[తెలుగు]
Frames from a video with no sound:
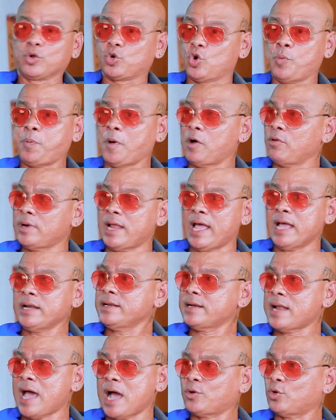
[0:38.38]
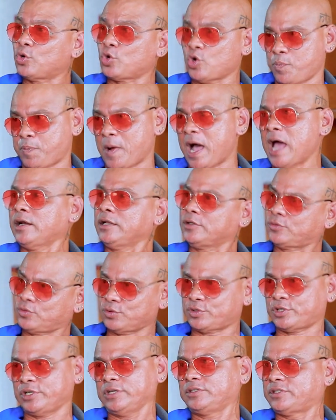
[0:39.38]
రూపం లేని నాకు రూపాలని
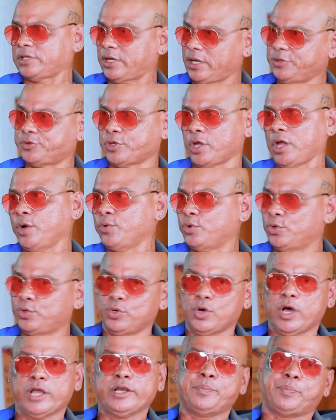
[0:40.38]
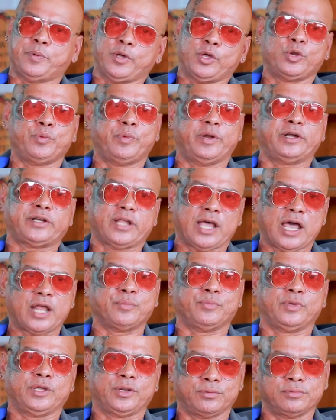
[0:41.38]
సృష్టించి దేవుడు అని పేరు
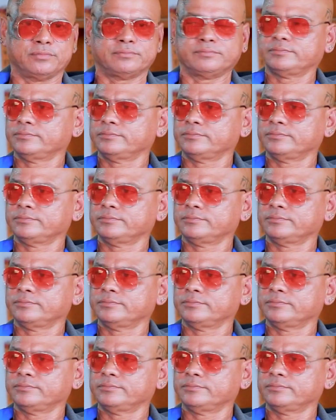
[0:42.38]
పెట్టారు మీరు